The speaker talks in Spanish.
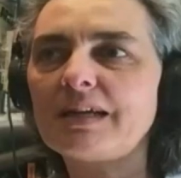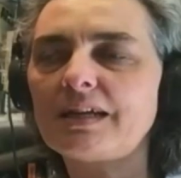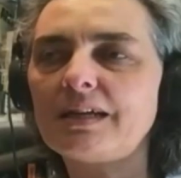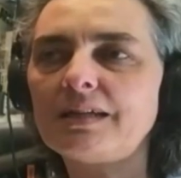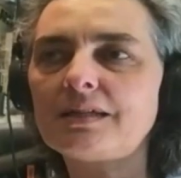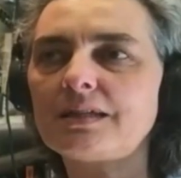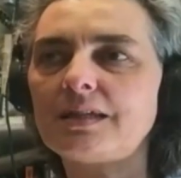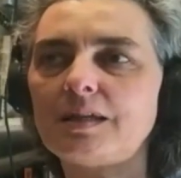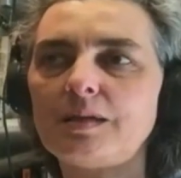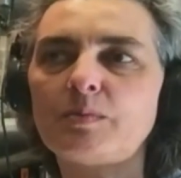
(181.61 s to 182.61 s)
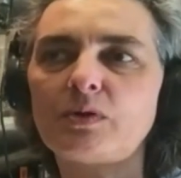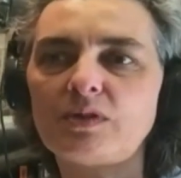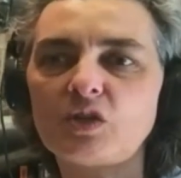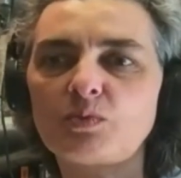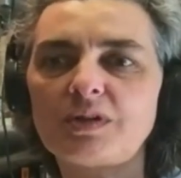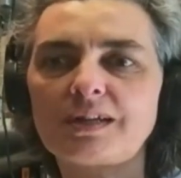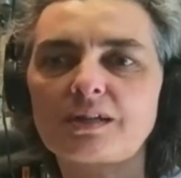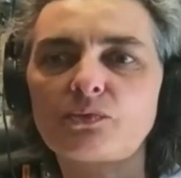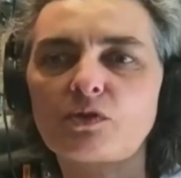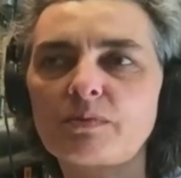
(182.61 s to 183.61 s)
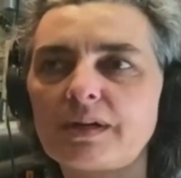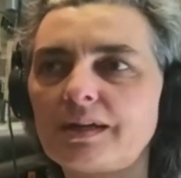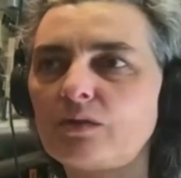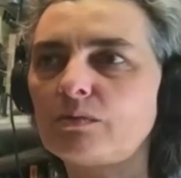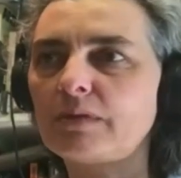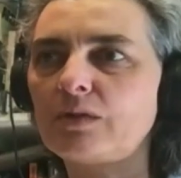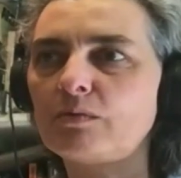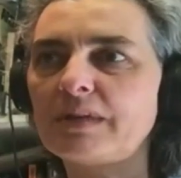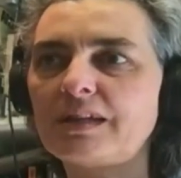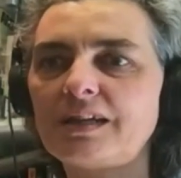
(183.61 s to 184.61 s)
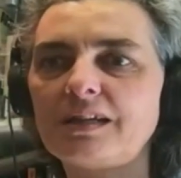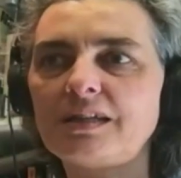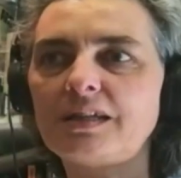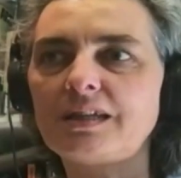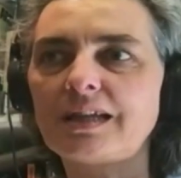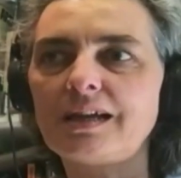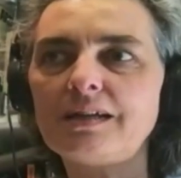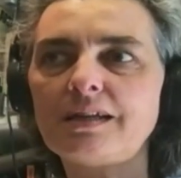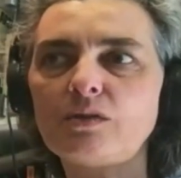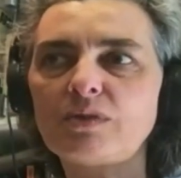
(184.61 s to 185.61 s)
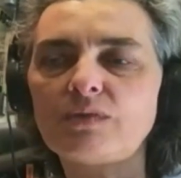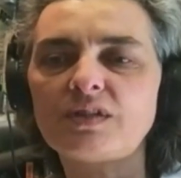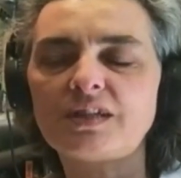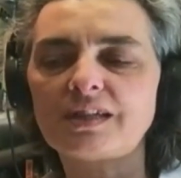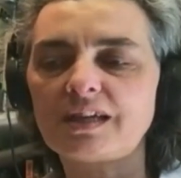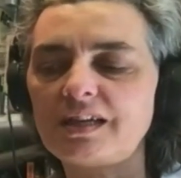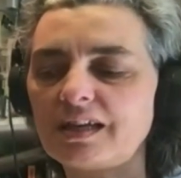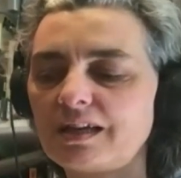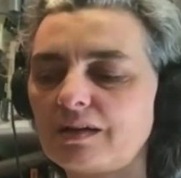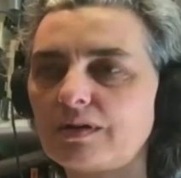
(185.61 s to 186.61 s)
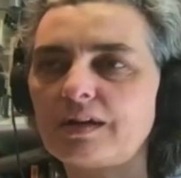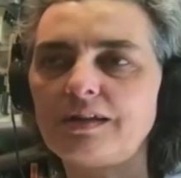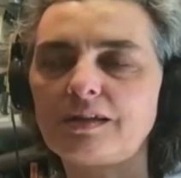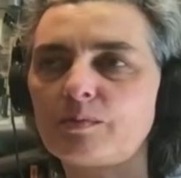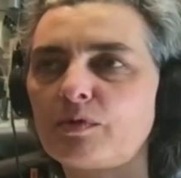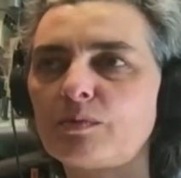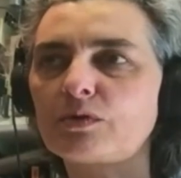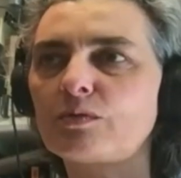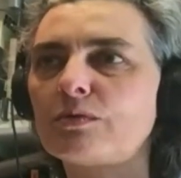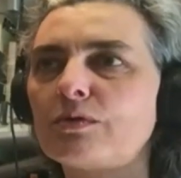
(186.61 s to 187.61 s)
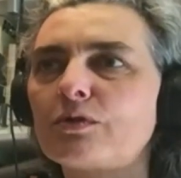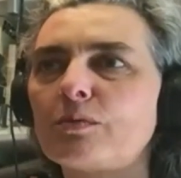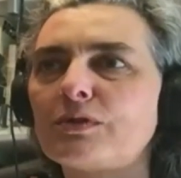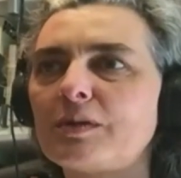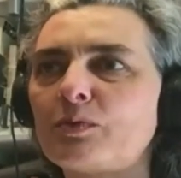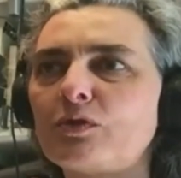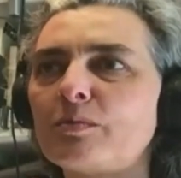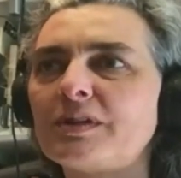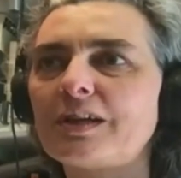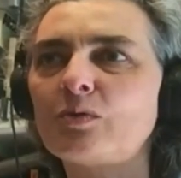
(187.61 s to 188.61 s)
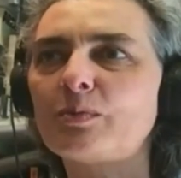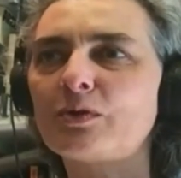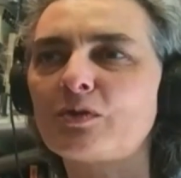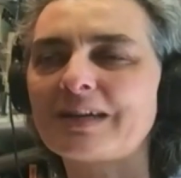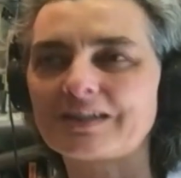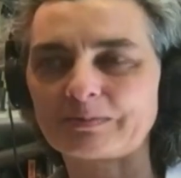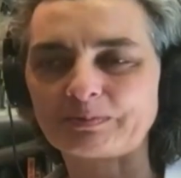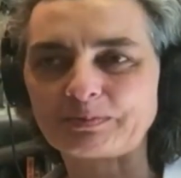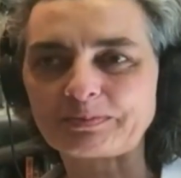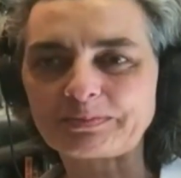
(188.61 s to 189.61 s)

imágenes, y, pero después la transforma en un, en un material digital y en una visitaría, ahí te, podemos como, puedo comentar un poco más.